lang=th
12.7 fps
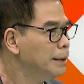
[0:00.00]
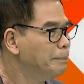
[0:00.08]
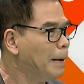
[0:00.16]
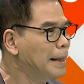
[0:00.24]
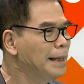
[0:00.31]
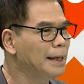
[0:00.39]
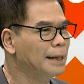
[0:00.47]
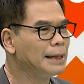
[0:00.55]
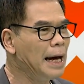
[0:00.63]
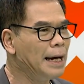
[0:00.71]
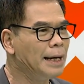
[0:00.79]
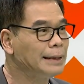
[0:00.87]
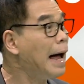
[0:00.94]
คือเป็นหนึ่งใน
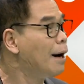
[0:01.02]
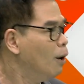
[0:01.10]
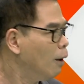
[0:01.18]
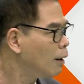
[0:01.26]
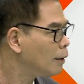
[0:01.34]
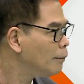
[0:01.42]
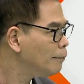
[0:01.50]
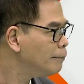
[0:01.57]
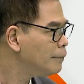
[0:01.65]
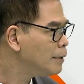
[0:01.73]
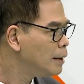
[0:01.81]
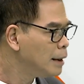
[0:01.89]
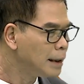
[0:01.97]
ทางออก
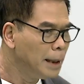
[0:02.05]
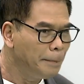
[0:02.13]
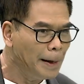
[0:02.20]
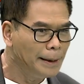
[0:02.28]
คือ